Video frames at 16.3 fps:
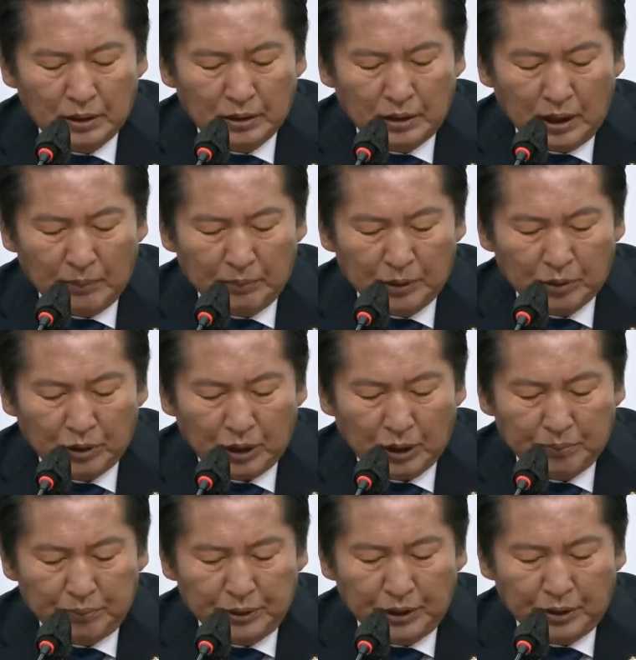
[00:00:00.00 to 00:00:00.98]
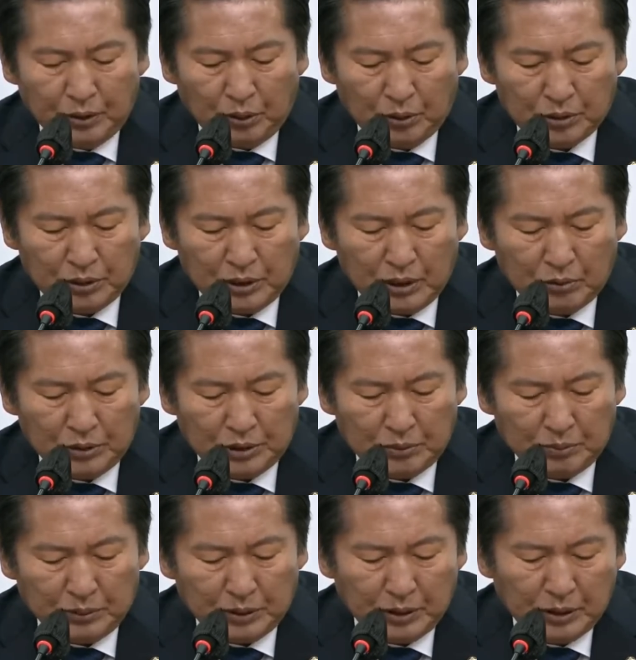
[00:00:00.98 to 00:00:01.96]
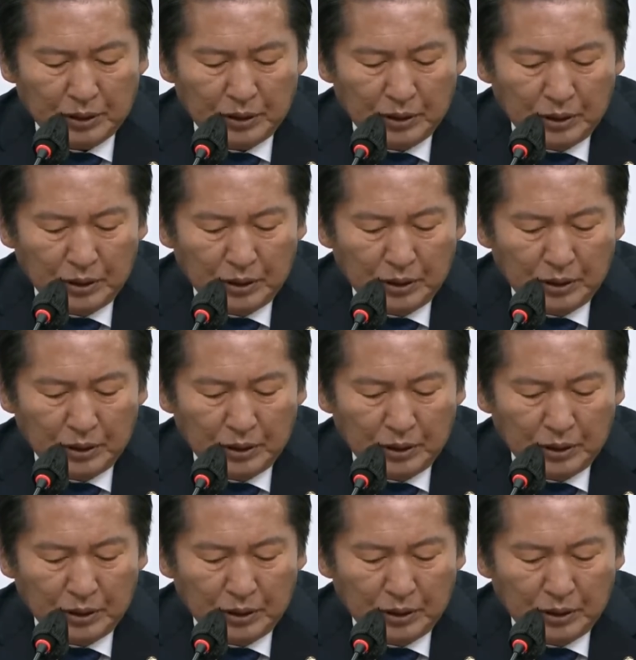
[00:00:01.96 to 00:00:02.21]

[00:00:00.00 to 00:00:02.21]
대한민국의 뿌리로 정하고 있습니다.